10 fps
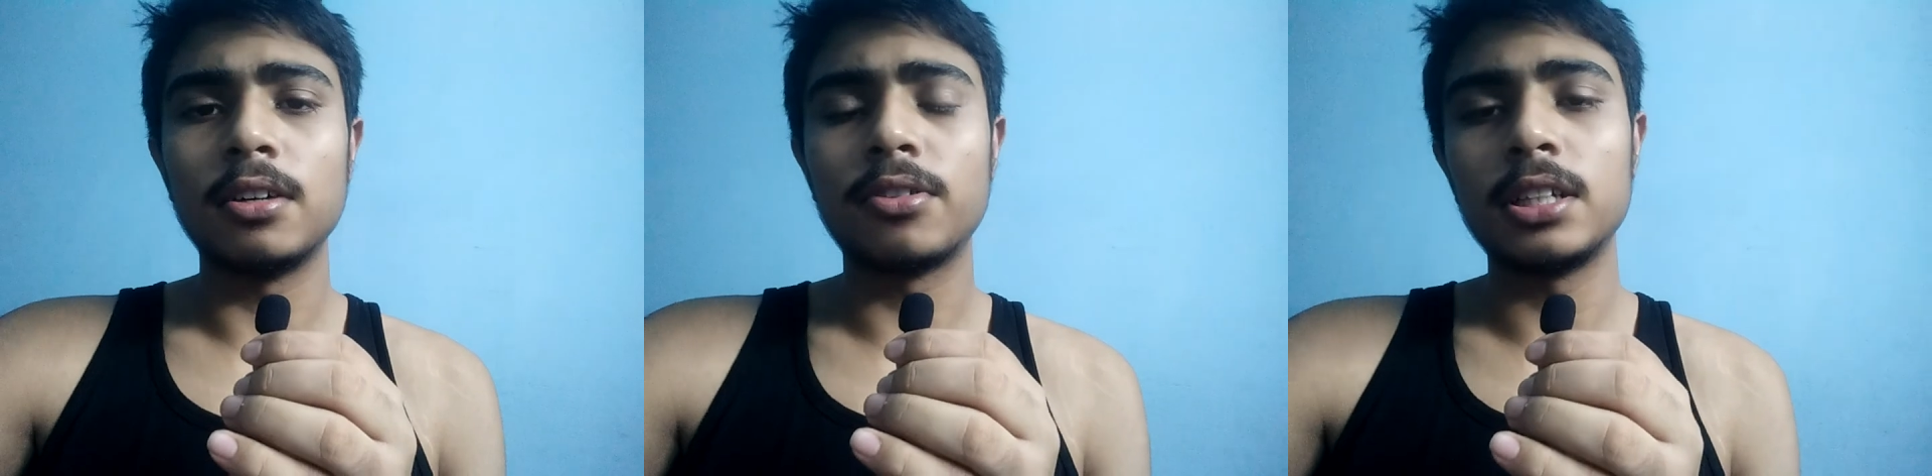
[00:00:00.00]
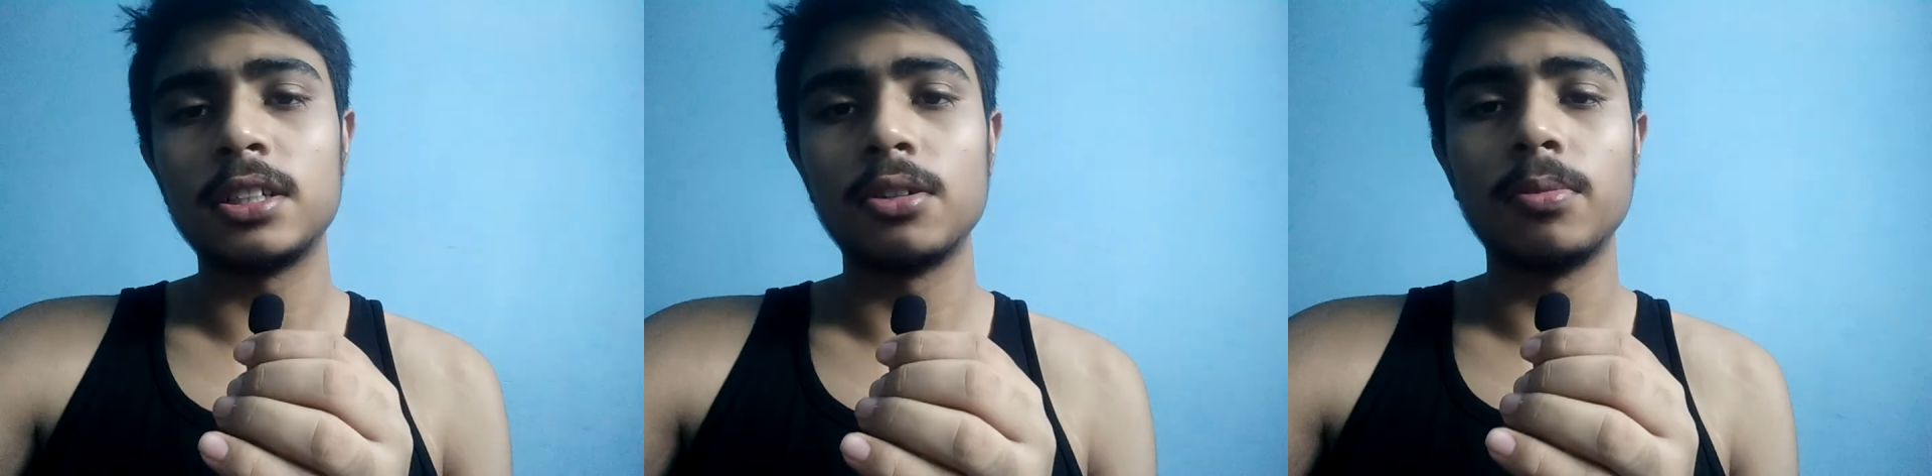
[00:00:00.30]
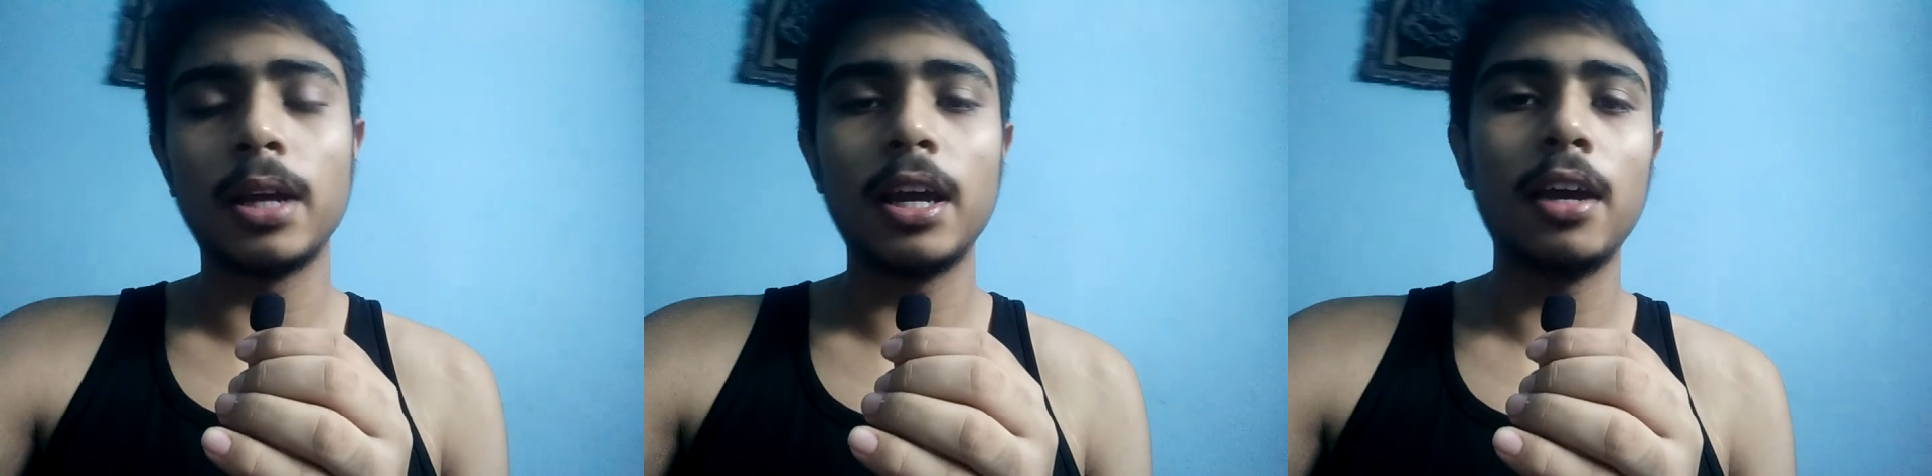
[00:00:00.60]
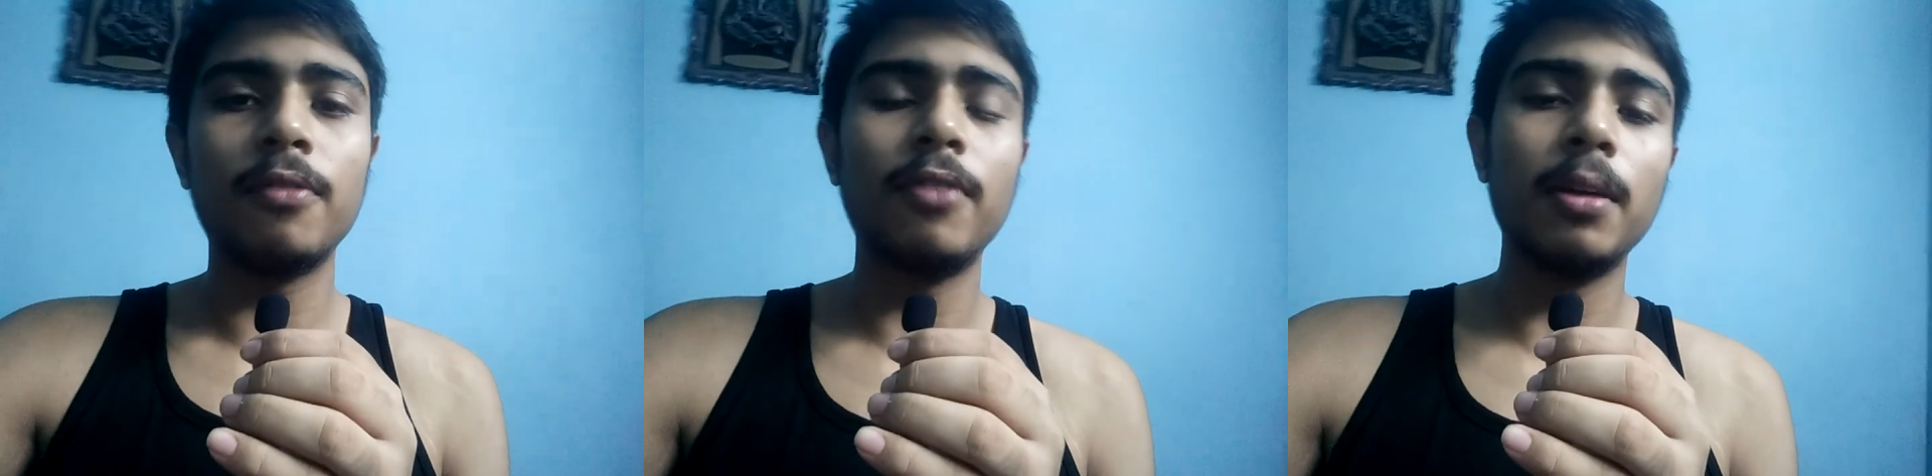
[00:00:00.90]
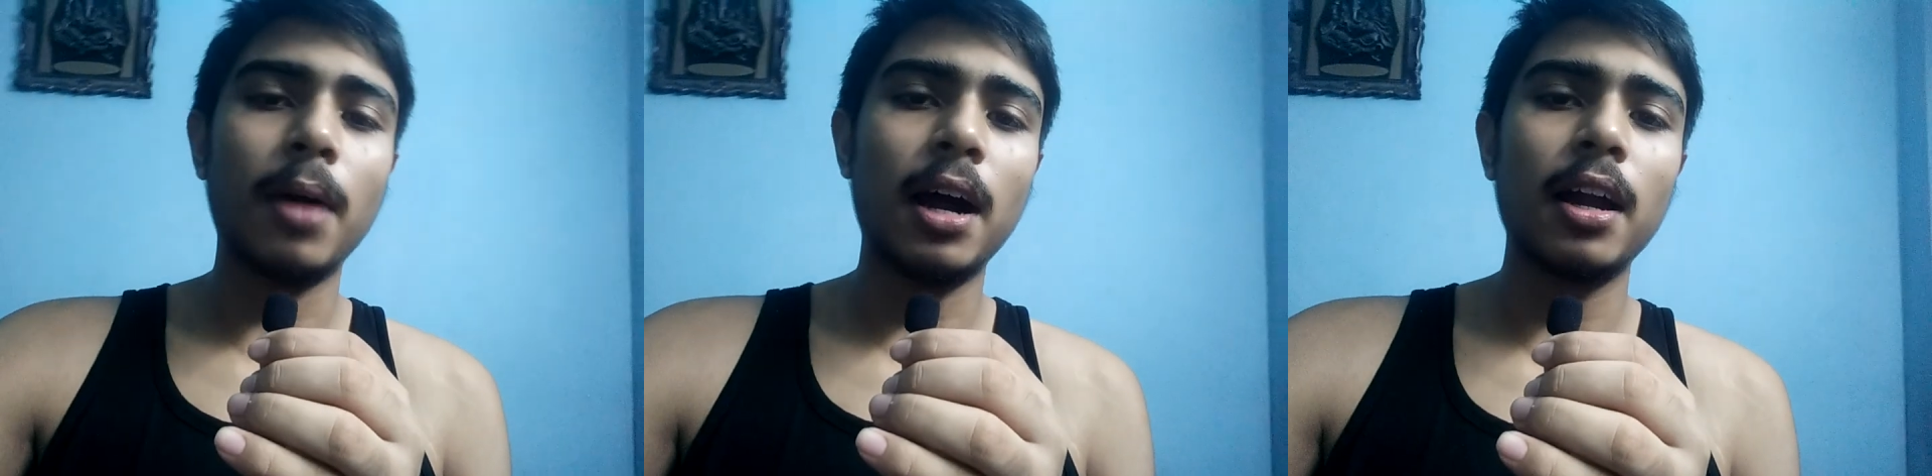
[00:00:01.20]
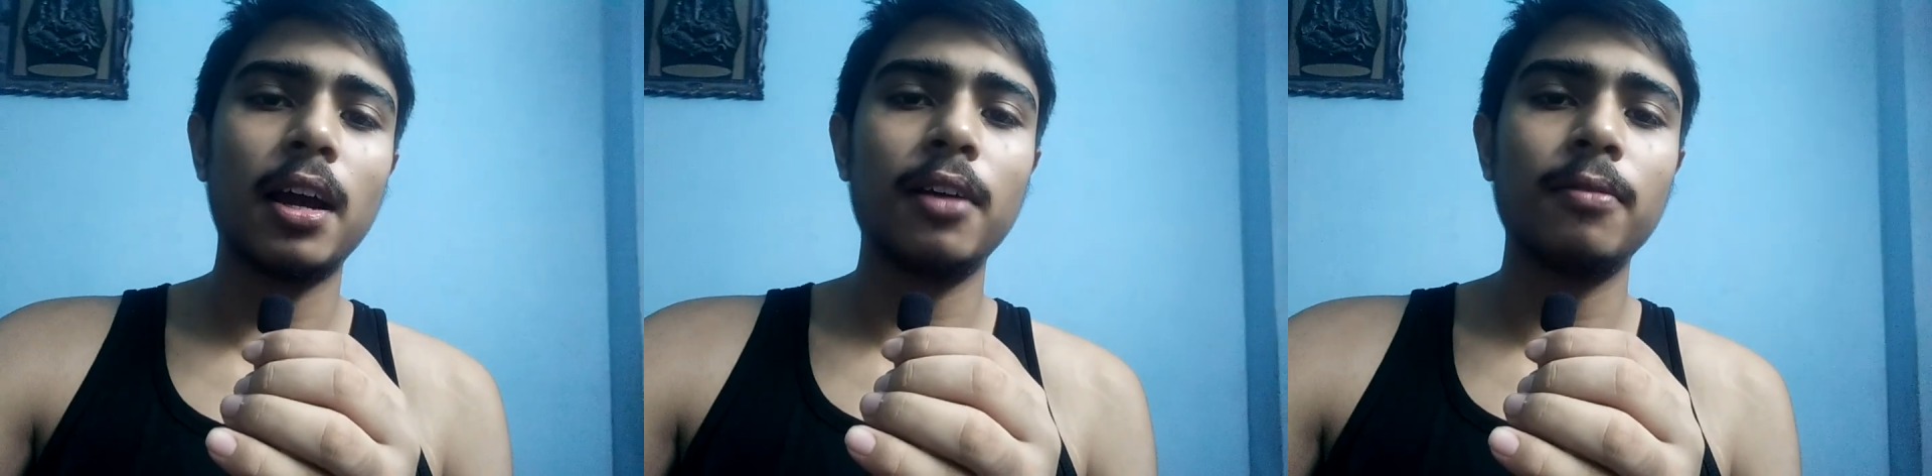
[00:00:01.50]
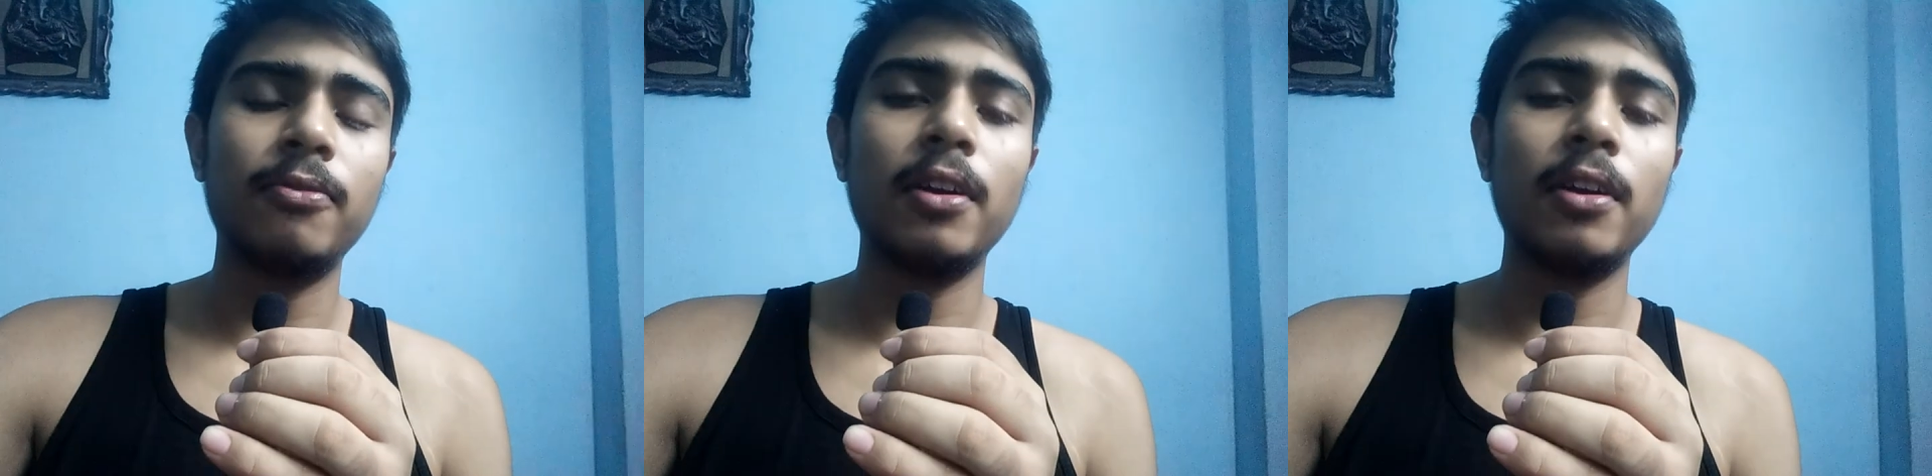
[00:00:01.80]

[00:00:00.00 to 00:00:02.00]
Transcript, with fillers: ड्रेसिंग रूम में गए फिर बाहर आए